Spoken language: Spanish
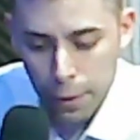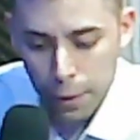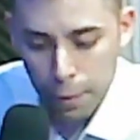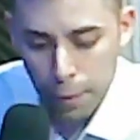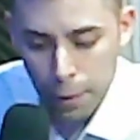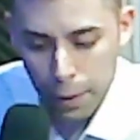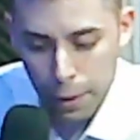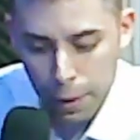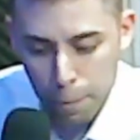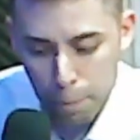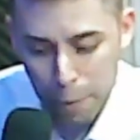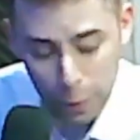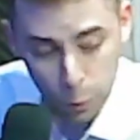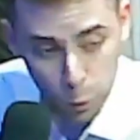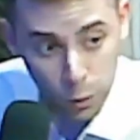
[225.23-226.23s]
Eh,
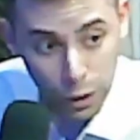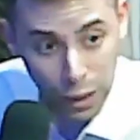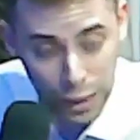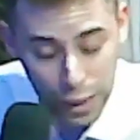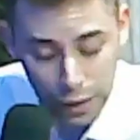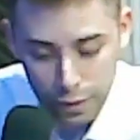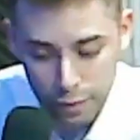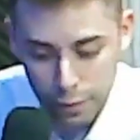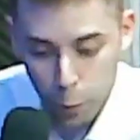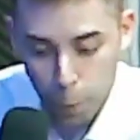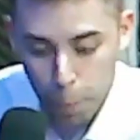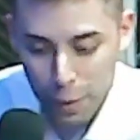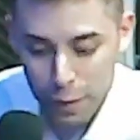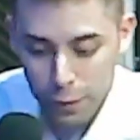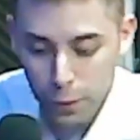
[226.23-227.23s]
pero congelar, dice, los
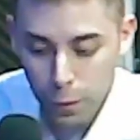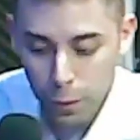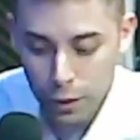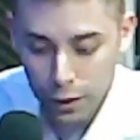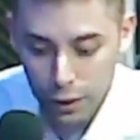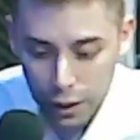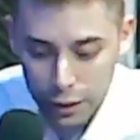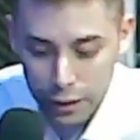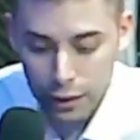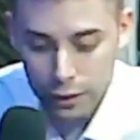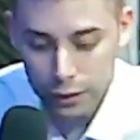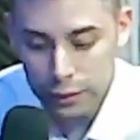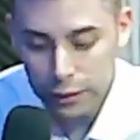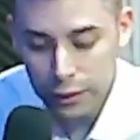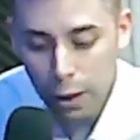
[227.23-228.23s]
precios del gas y
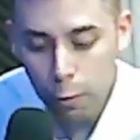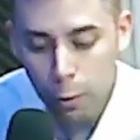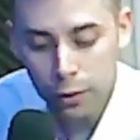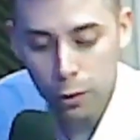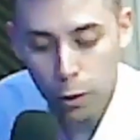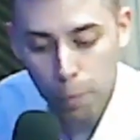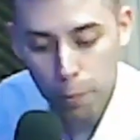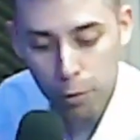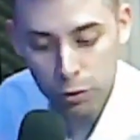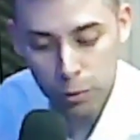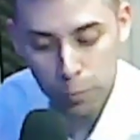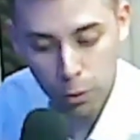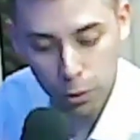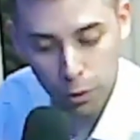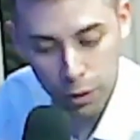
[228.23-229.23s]
electricidad durante los
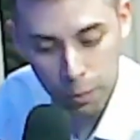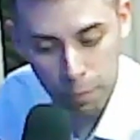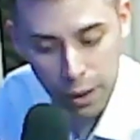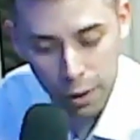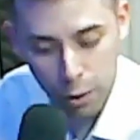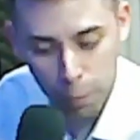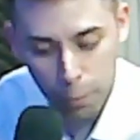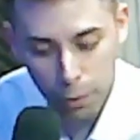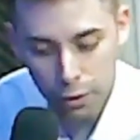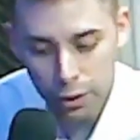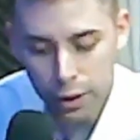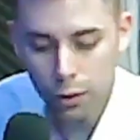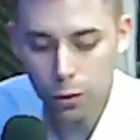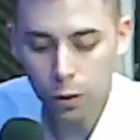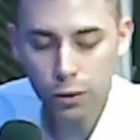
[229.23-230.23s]
próximos dos inviernos
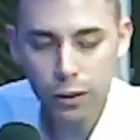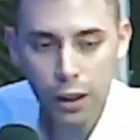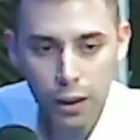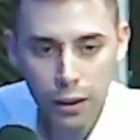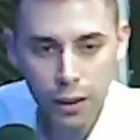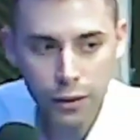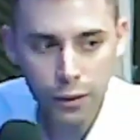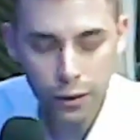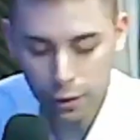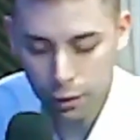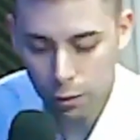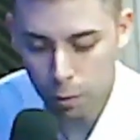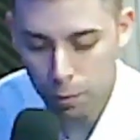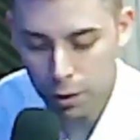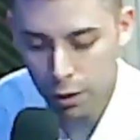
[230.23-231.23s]
podría costarle a este
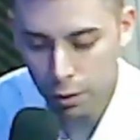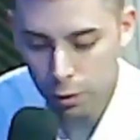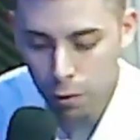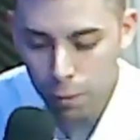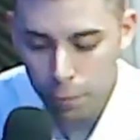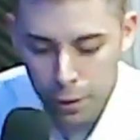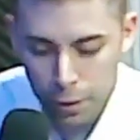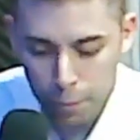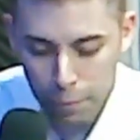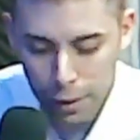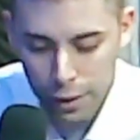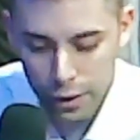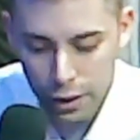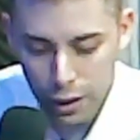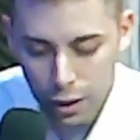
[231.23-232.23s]
gobierno
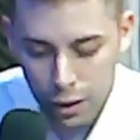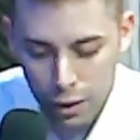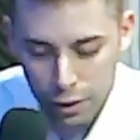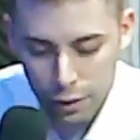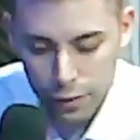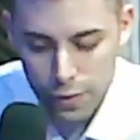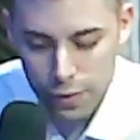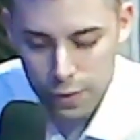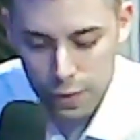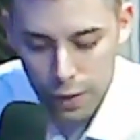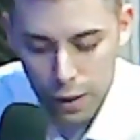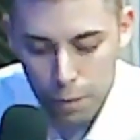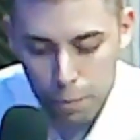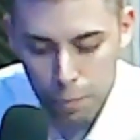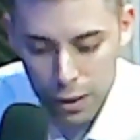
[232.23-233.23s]
más de
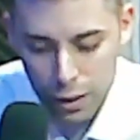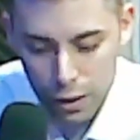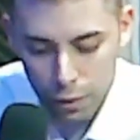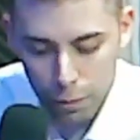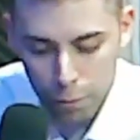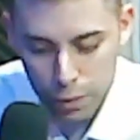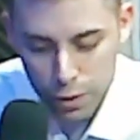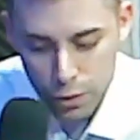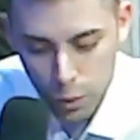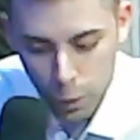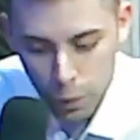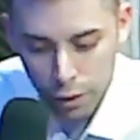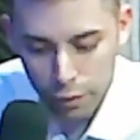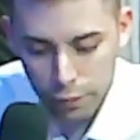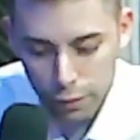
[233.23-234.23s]
100 mil
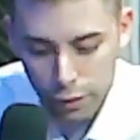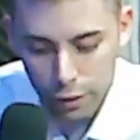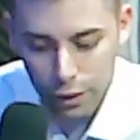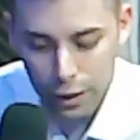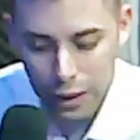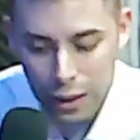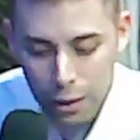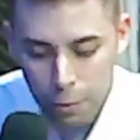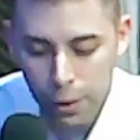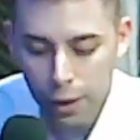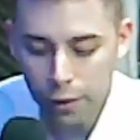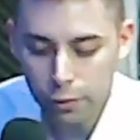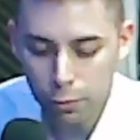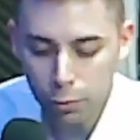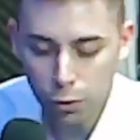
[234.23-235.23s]
millones de
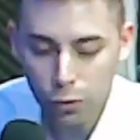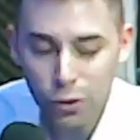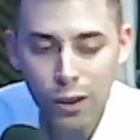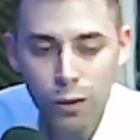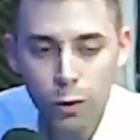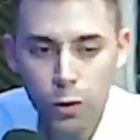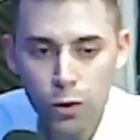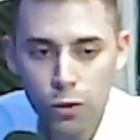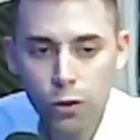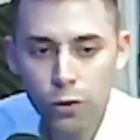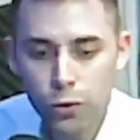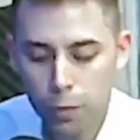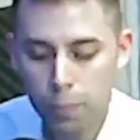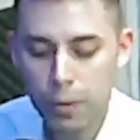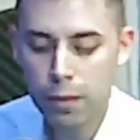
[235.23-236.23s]
libras, unos
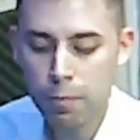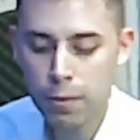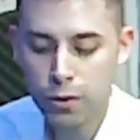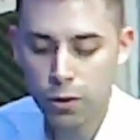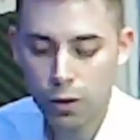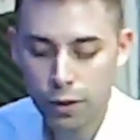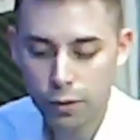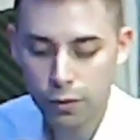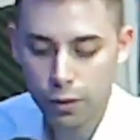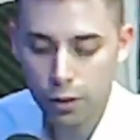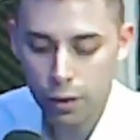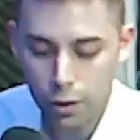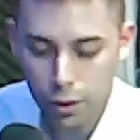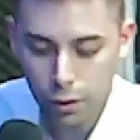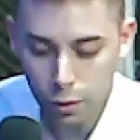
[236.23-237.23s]
118 mil millones
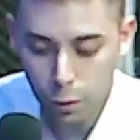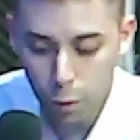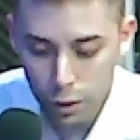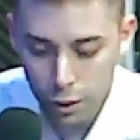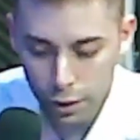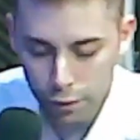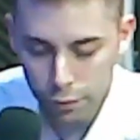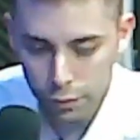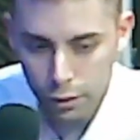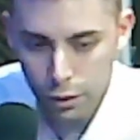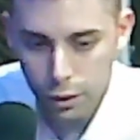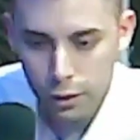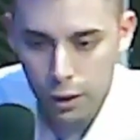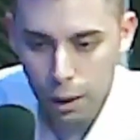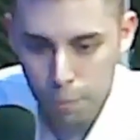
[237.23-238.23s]
de dólares.
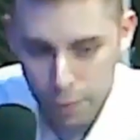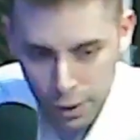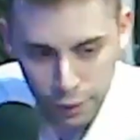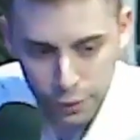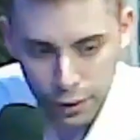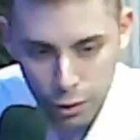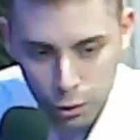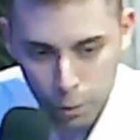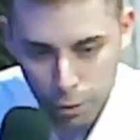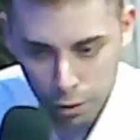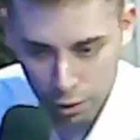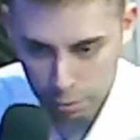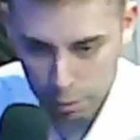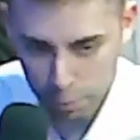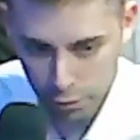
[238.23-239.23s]
También han tenido
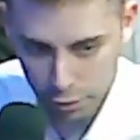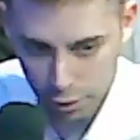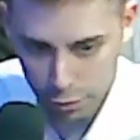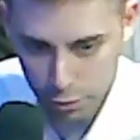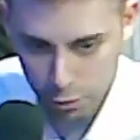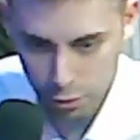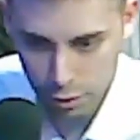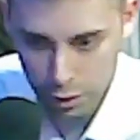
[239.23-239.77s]
problemas, por cierto, con la